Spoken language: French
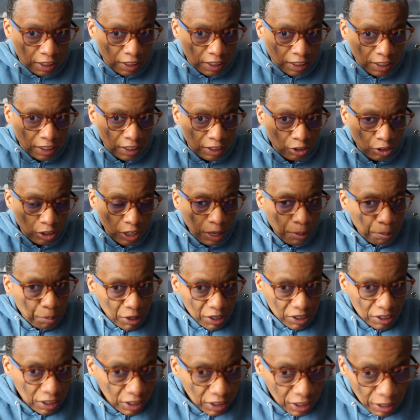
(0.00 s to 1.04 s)
Et dans la
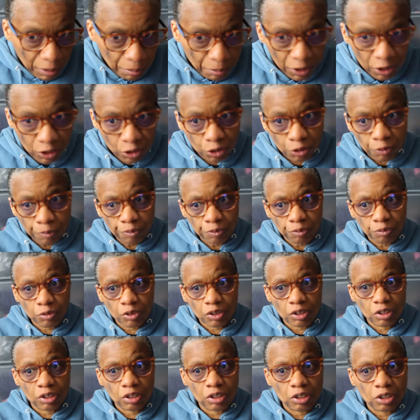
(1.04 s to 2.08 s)
panique, là, maintenant,
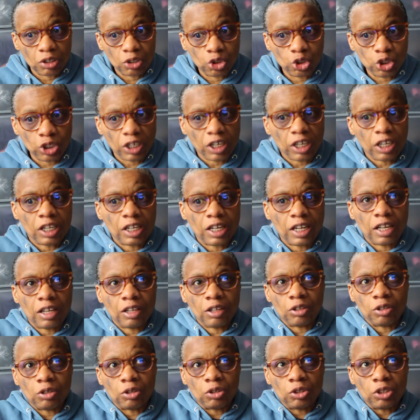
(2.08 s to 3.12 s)
je dirais que là,
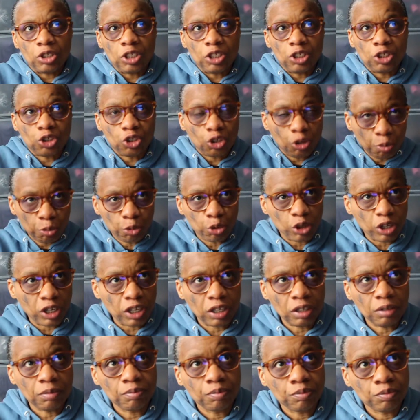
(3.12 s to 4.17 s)
il
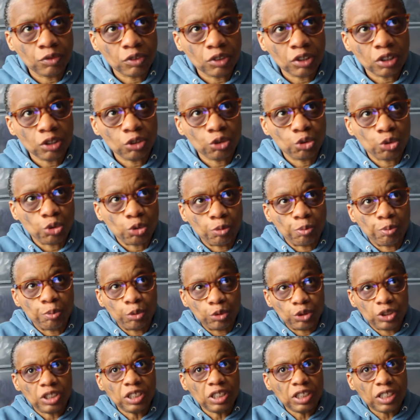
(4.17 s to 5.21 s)
semblerait que
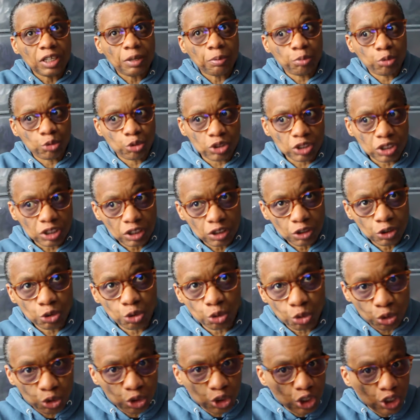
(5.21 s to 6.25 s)
petit à petit,
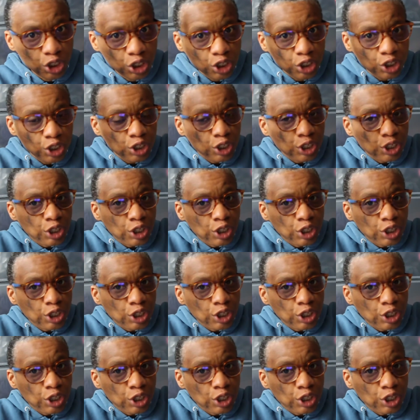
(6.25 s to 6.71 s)
sur des